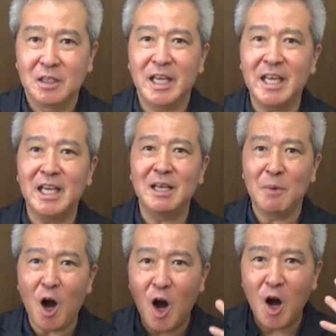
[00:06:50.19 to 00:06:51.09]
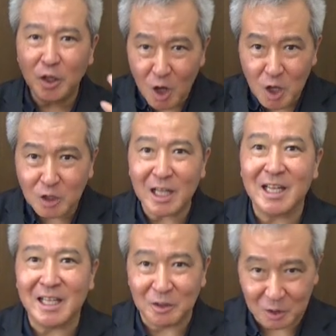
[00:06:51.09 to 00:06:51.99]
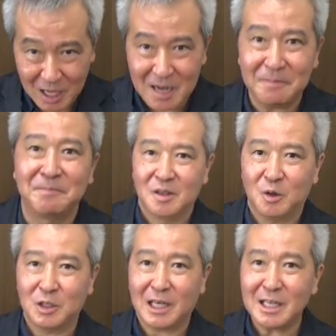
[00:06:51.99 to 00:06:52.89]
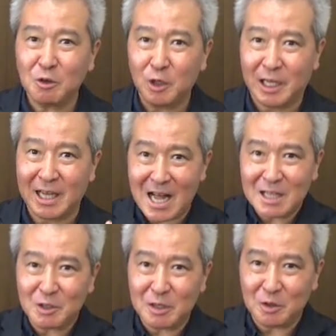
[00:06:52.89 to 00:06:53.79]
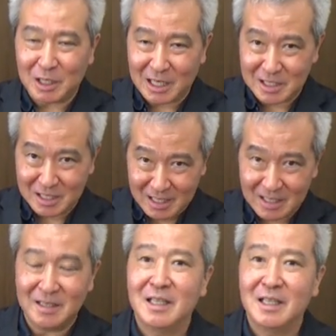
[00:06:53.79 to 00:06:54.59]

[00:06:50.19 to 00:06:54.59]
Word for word: リモーノとならないようなこう高いところだけガーンと出るような感じに